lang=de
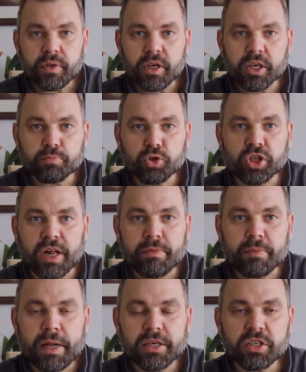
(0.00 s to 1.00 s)
Ich bestelle
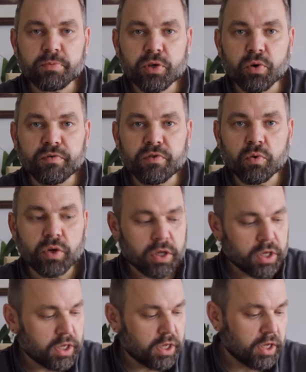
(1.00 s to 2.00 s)
mir mal dieses Mikrofon.
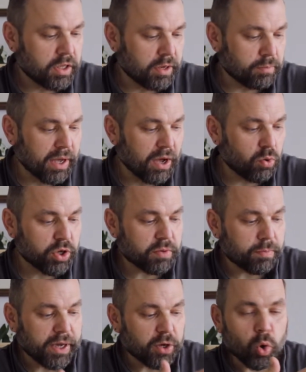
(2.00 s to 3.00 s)
Dann brauche ich
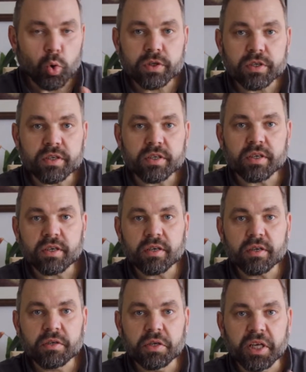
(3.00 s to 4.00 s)
mein großes
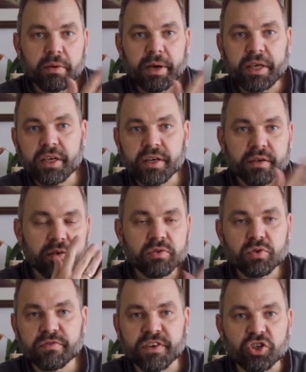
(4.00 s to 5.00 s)
nicht immer hier
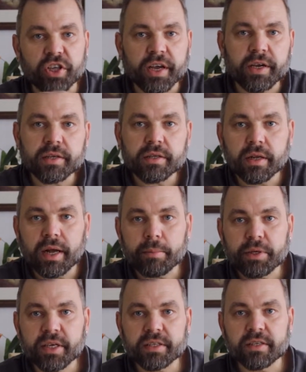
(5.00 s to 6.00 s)
zu verstecken. Dann habe
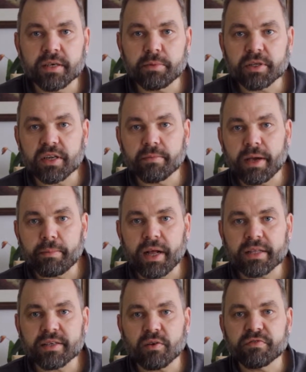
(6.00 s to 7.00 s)
ich jetzt hier ein bisschen mehr
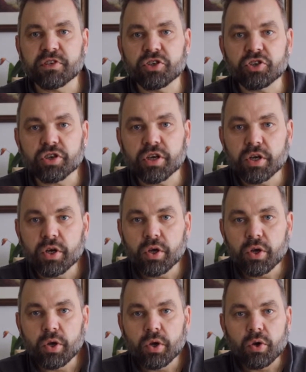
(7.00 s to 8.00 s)
Platz auf dem Tisch.
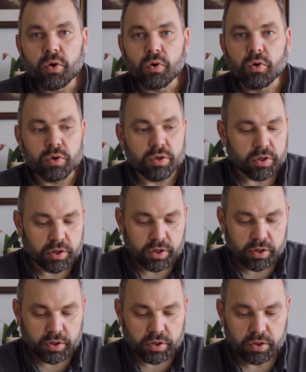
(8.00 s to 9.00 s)
Und
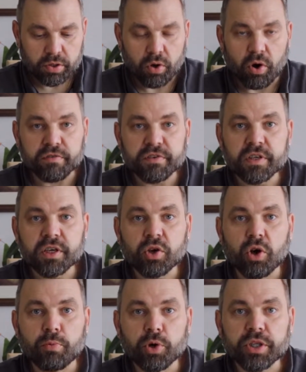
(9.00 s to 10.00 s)
äh, hoffe, ich
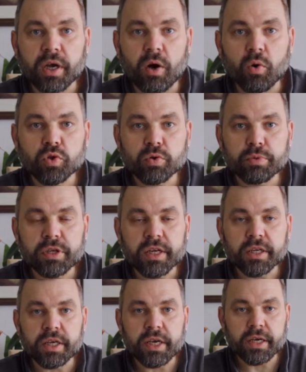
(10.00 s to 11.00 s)
komme euch da auch so ein bisschen
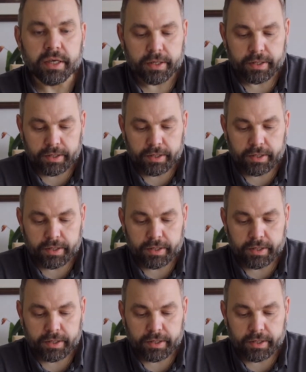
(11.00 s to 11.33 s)
entgegen.